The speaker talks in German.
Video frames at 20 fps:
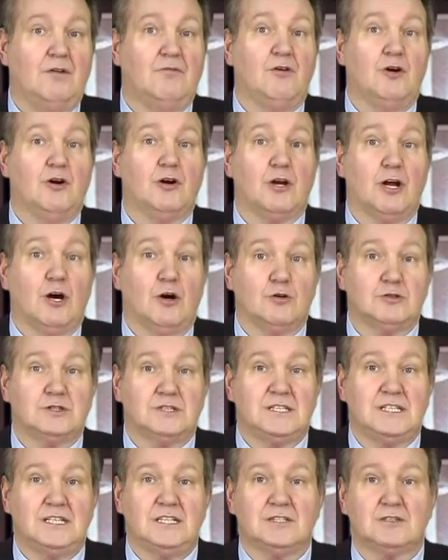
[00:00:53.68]
Wollen auch
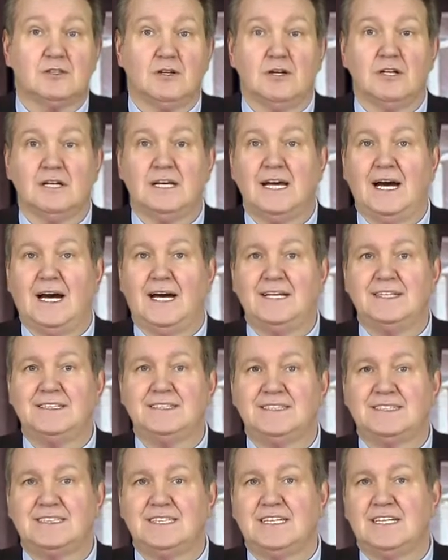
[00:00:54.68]
Sie solch
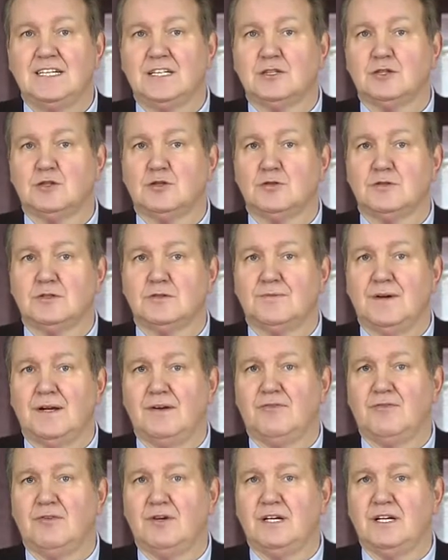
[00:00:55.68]
einen sicheren
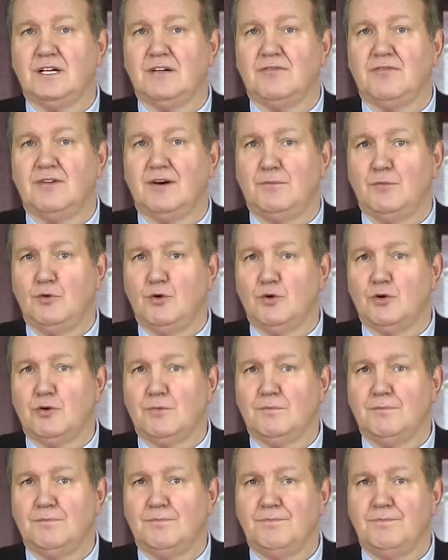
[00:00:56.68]
Schutzwall für Ihre
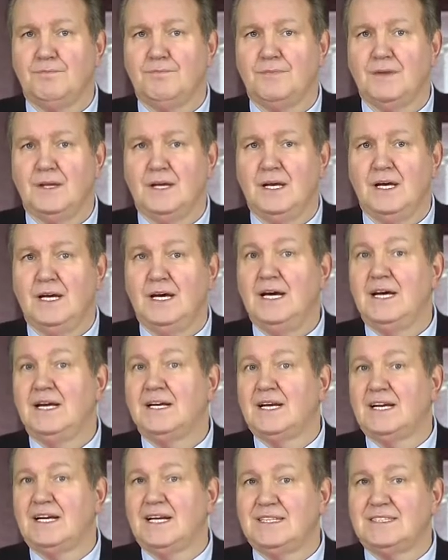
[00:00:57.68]
Vermögen?
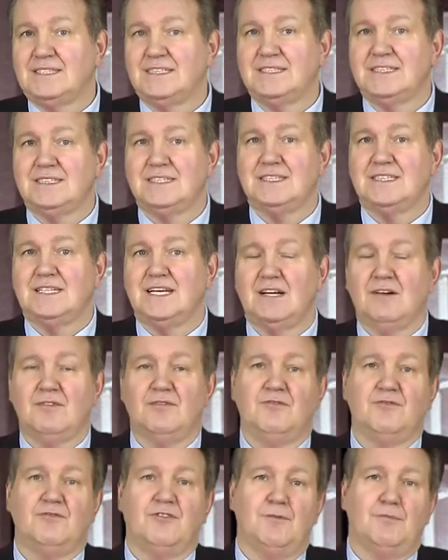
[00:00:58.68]
Dann lassen Sie sich
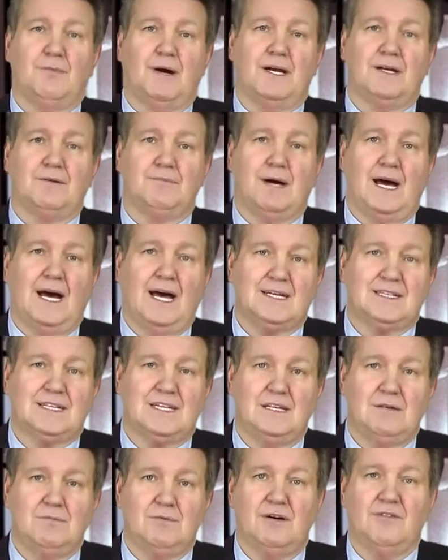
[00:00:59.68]
helfen von meinem
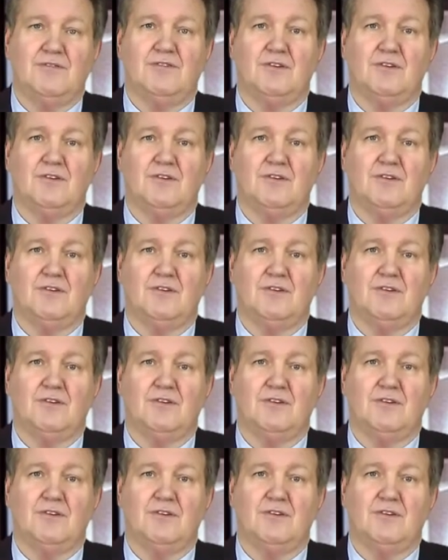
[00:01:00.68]
Ratgeber